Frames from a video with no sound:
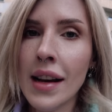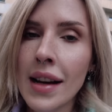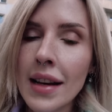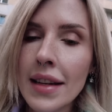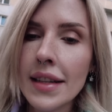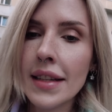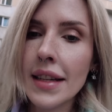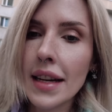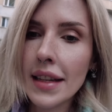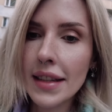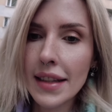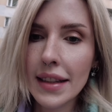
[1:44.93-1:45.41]

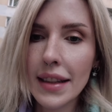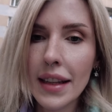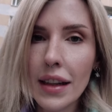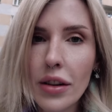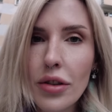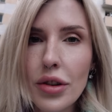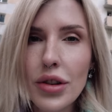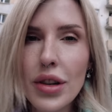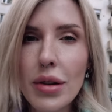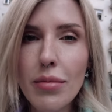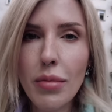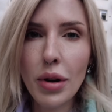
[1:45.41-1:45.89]
z racji
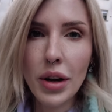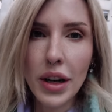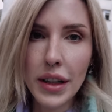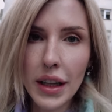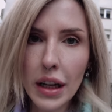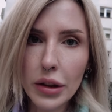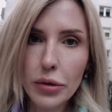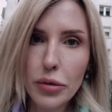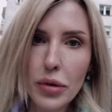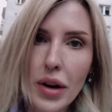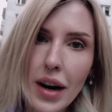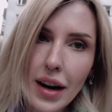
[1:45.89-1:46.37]
tego, że moje
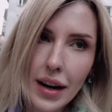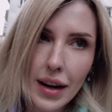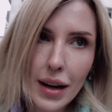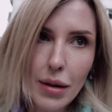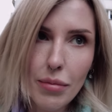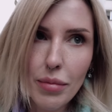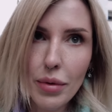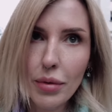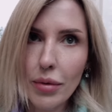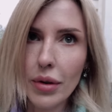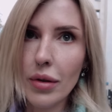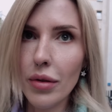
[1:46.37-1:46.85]
naturalne
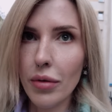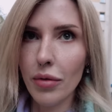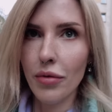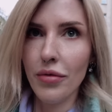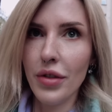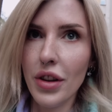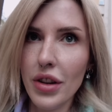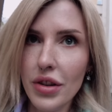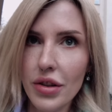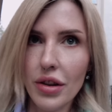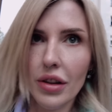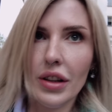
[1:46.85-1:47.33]
były
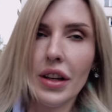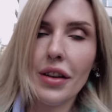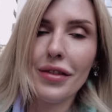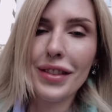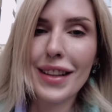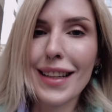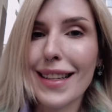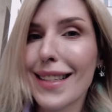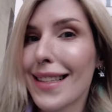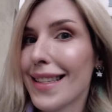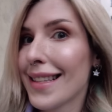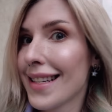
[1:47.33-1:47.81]
uwięzione w
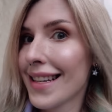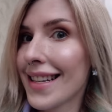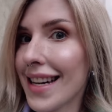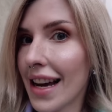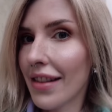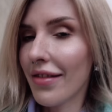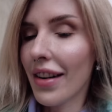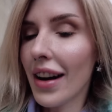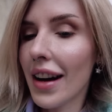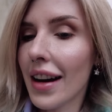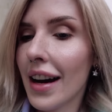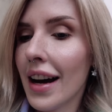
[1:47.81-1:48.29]
tych
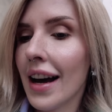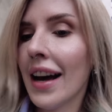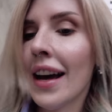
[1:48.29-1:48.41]
zgrzewach,